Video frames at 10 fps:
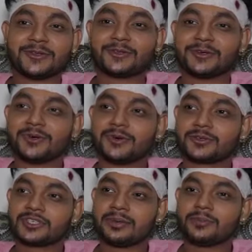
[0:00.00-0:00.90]
तो
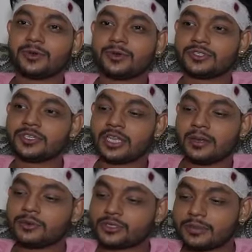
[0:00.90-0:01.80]
उस टीम को
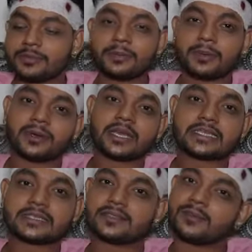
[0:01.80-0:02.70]
जितने भी उस टीम में मेंबर हैं
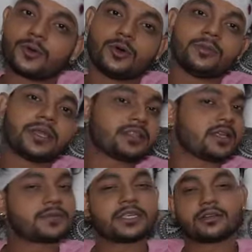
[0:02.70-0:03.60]
सबको मेरे
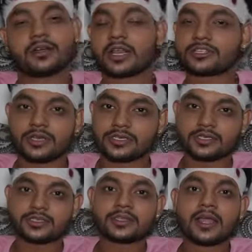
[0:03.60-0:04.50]
तरफ से
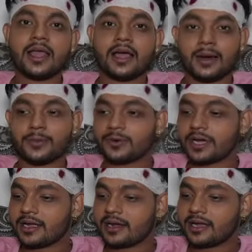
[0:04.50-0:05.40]
कंग्रेचुलेसन्स आप लोगों
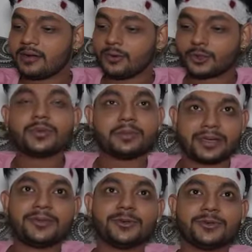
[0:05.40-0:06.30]
का गाना उसमें
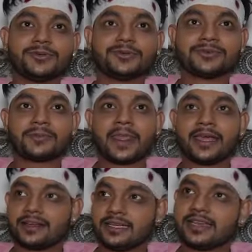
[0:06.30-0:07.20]
मैं भी हूँ
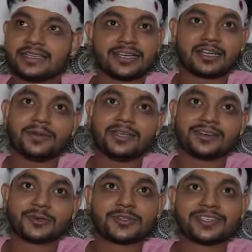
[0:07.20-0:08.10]
कहीं राजा कभी
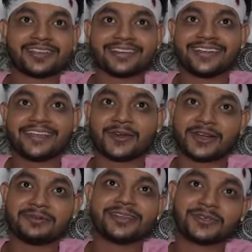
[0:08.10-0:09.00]
अंकुश से अलग नहीं और
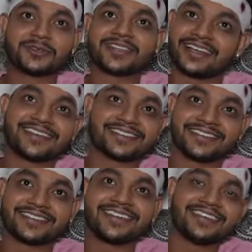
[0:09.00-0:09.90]
कभी अंकुश राजा से
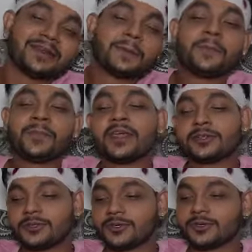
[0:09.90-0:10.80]
अलग नहीं
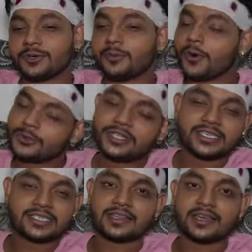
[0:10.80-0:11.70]
तो बहुत
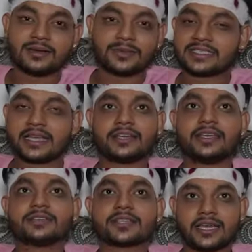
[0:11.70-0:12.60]
ही ज़्यादा हम
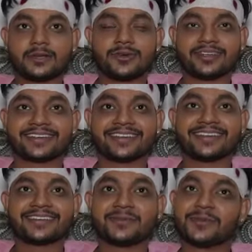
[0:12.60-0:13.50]
एक्साइटेड हैं इस गाने को लेकर
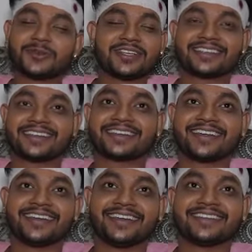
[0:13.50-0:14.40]
के बहुत ही अच्छा लग
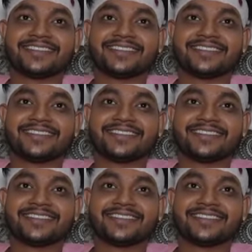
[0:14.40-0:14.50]
रहा है